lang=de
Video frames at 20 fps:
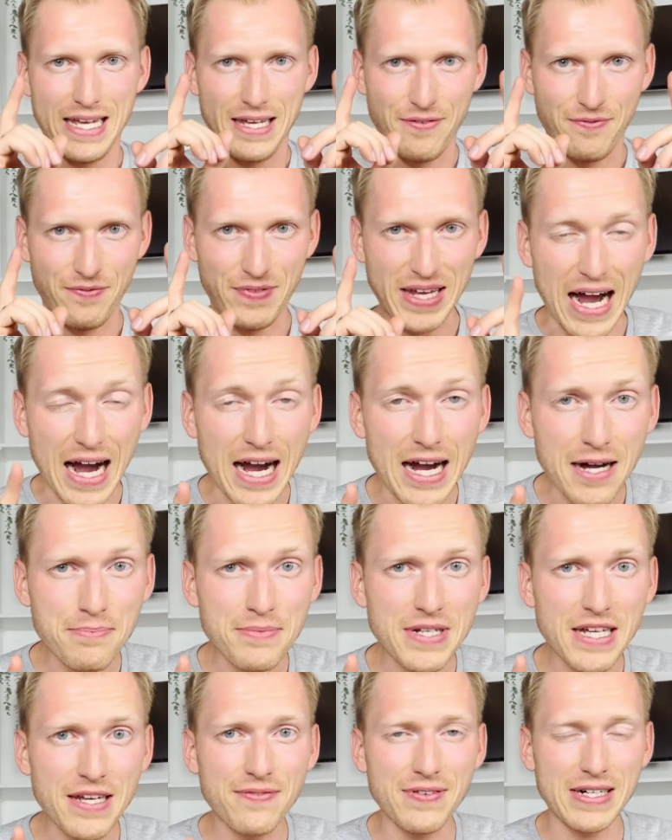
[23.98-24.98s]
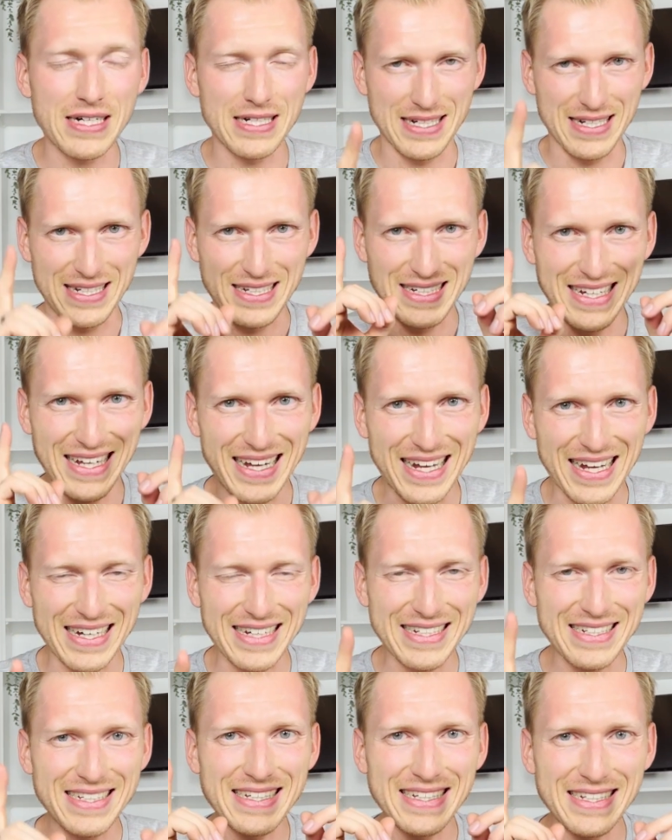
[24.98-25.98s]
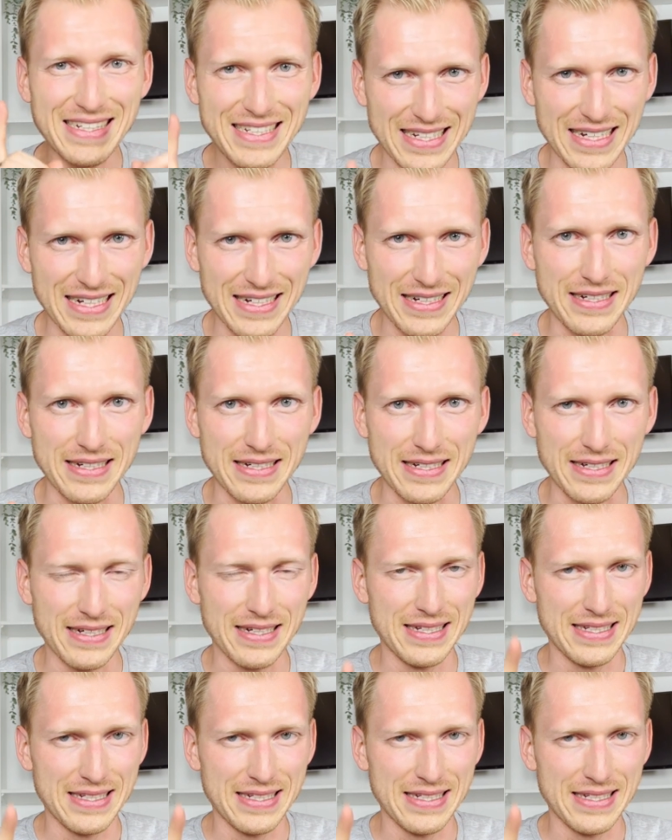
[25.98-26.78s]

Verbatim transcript: Wir haben gewarnt die ganze Zeit,